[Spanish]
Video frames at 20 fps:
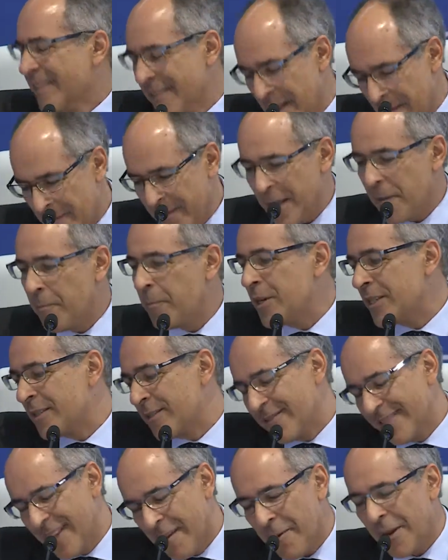después,
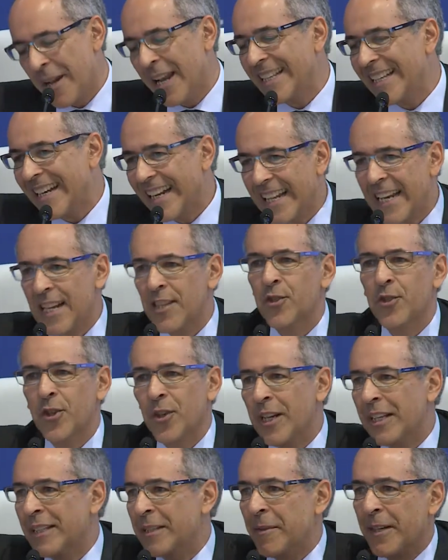en la
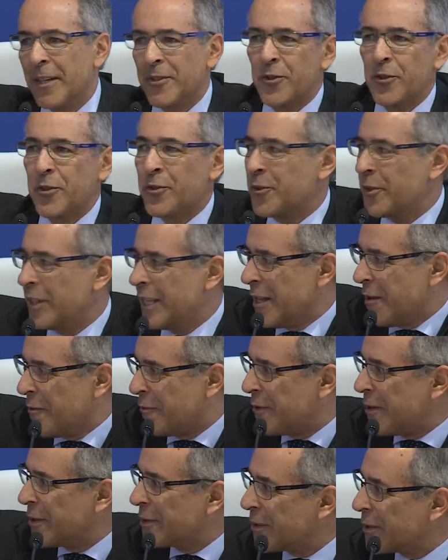declaración, el tema de las Naciones Unidas
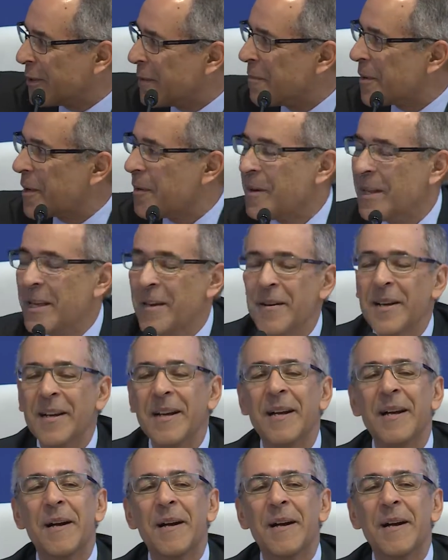fue todo un problema,